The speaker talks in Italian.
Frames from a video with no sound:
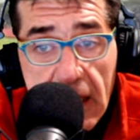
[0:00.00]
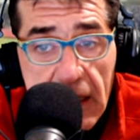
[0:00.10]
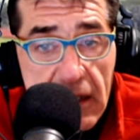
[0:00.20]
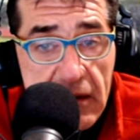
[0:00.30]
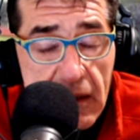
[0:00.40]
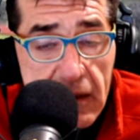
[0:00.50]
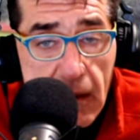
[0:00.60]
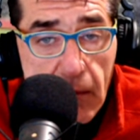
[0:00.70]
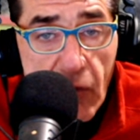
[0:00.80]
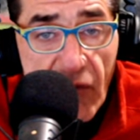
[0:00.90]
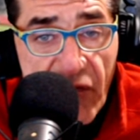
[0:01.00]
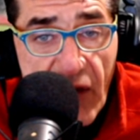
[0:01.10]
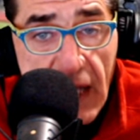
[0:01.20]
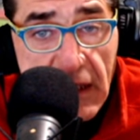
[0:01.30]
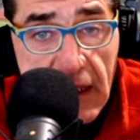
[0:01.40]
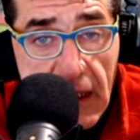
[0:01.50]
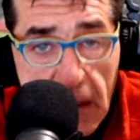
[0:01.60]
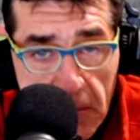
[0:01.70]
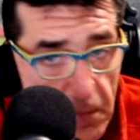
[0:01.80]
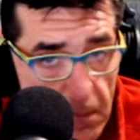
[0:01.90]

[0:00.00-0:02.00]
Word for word: in entrata Bonfanti,